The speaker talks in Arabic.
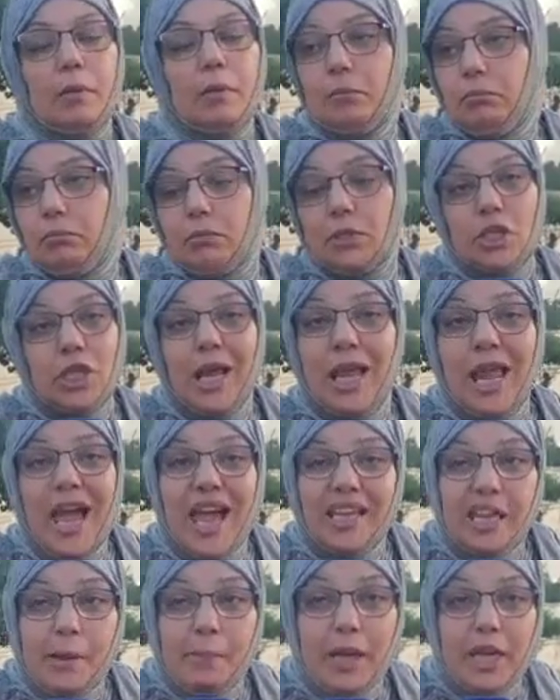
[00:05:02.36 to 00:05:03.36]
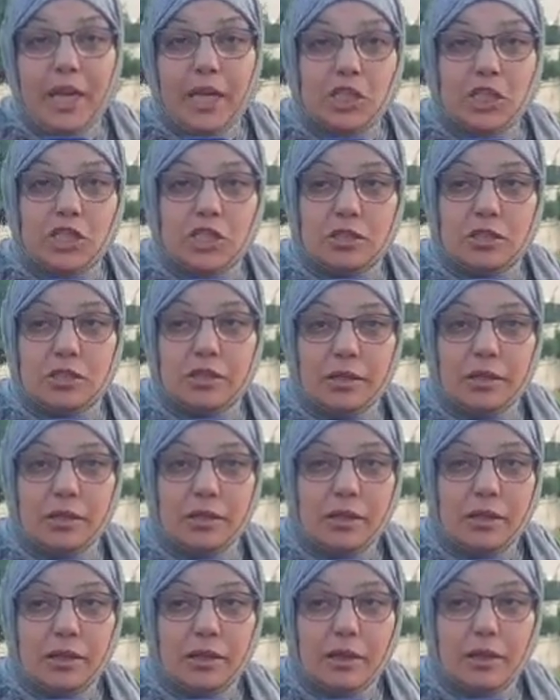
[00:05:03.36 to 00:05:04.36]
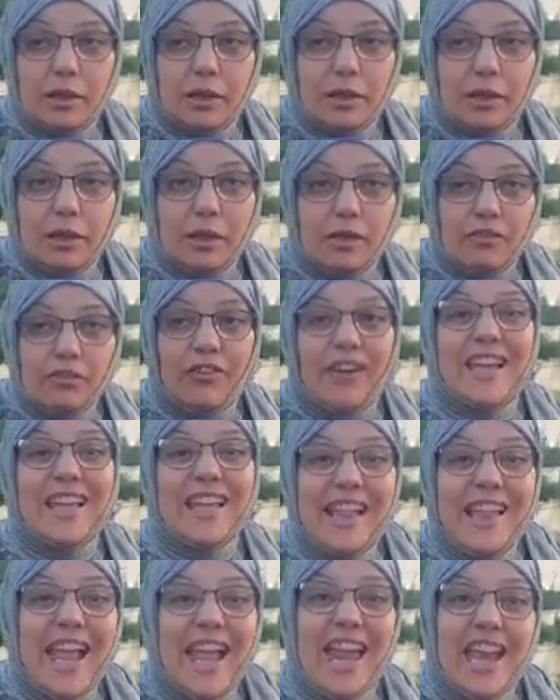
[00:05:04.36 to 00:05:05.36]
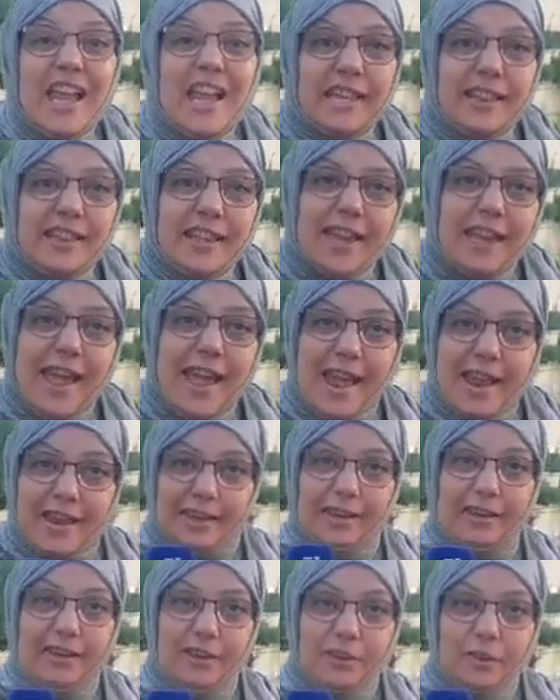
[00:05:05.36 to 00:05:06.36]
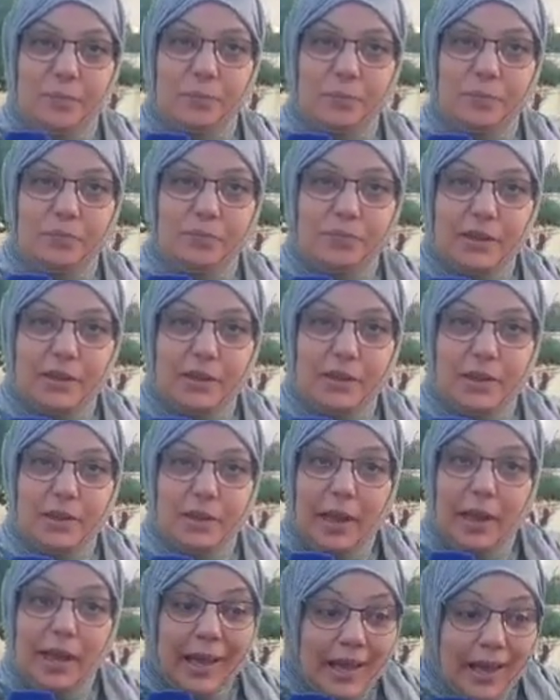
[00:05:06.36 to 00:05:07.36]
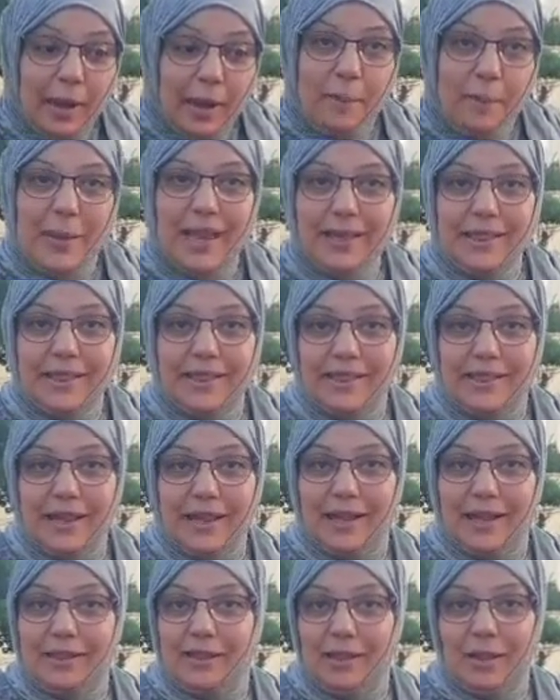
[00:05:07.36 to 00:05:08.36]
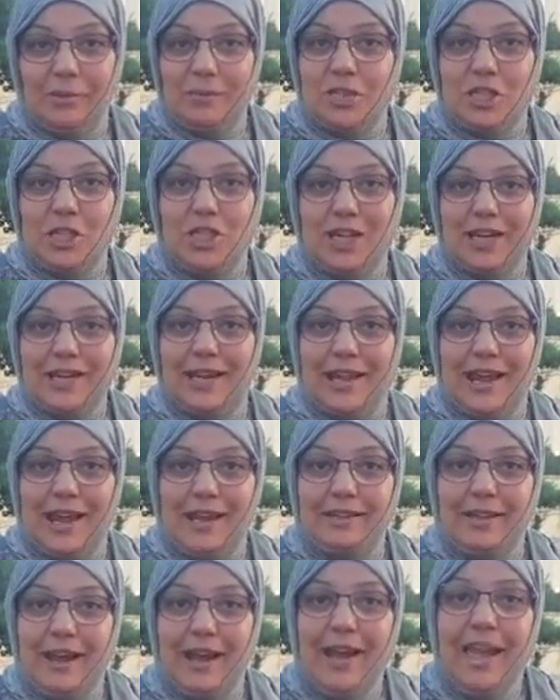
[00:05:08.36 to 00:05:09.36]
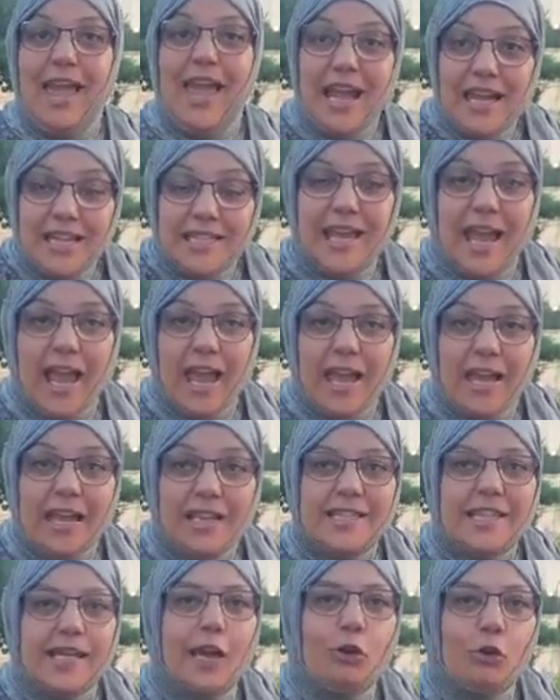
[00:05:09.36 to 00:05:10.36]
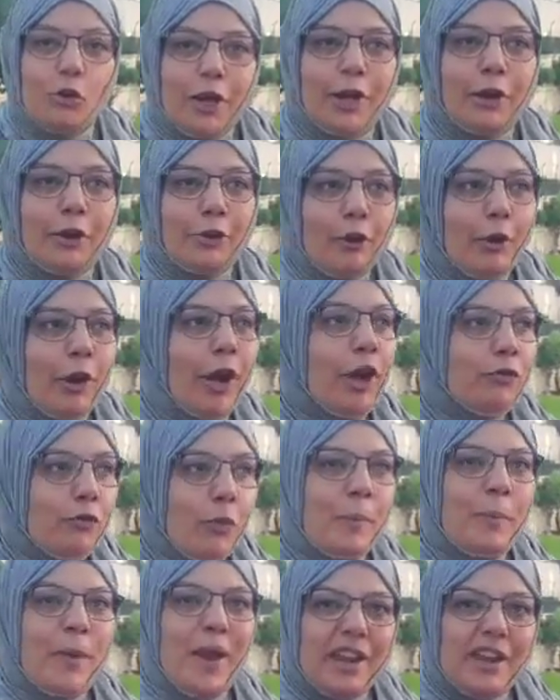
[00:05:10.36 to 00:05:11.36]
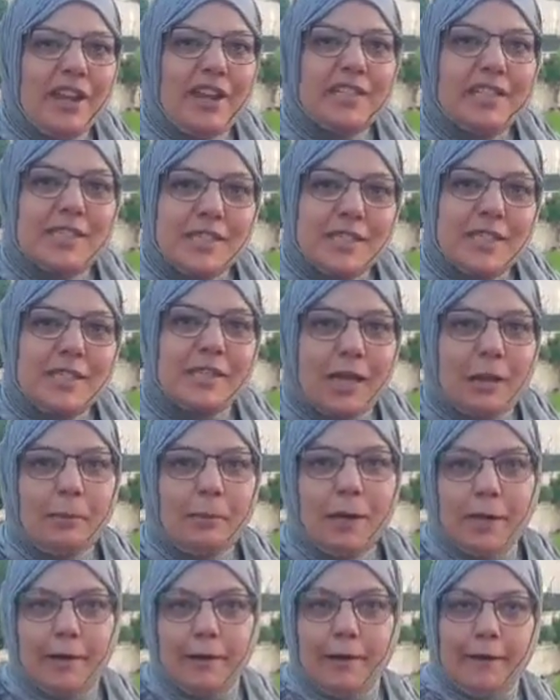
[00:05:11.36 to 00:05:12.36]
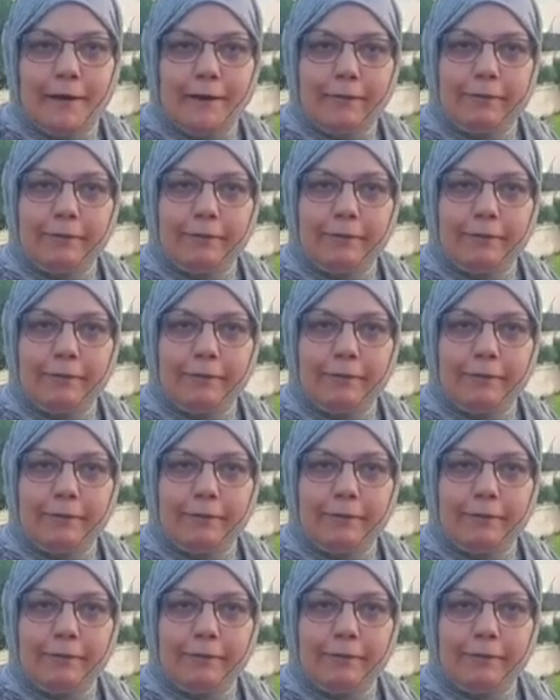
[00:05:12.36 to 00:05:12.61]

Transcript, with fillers: ماشي العذاب عش فقدت العائله ديالي علاش على قبل هاد المشاكل هذا حتى عائلتي كانوا كيعرفوا بان هاد السيد داير معايا كارت